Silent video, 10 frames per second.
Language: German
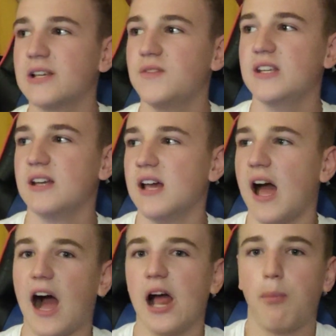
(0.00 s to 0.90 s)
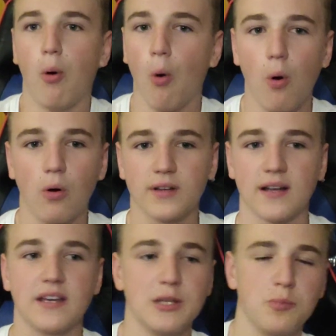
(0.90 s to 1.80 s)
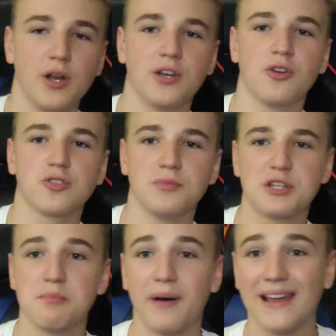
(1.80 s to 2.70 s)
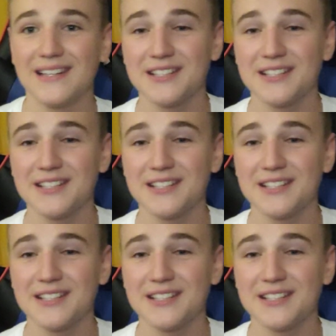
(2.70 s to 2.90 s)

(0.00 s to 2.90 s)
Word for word: Irgendwie halb hoch und dann kriegt Müller den noch so mit dem Bein,